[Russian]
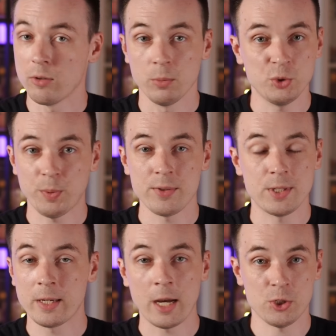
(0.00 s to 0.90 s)
вы можете
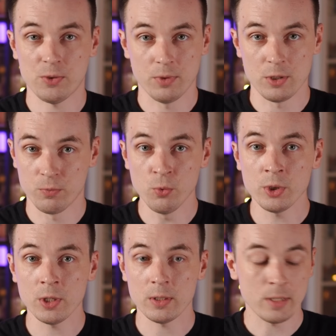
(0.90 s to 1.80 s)
повесить качественные
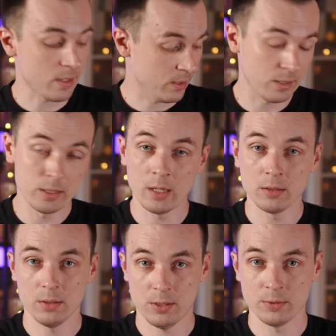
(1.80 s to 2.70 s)
звуки на сигнал